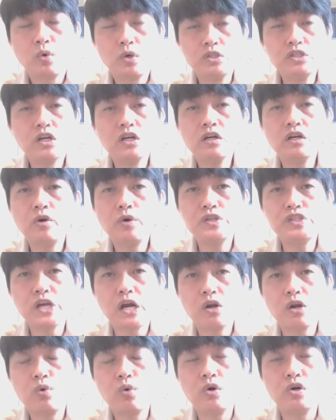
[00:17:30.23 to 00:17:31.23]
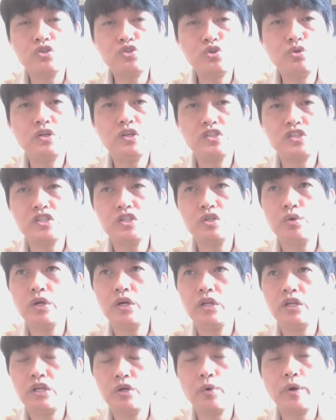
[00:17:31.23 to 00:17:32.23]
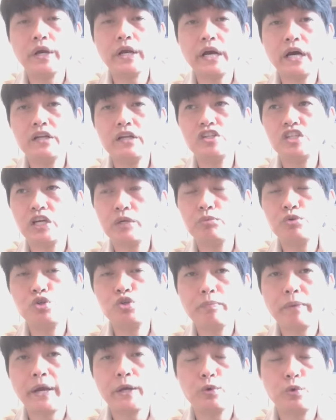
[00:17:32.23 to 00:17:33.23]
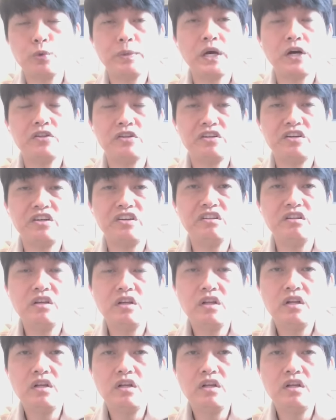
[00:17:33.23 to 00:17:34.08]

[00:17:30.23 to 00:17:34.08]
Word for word: 我已经跟各位讲过了。去年十月你会看的节目去卖股票的人，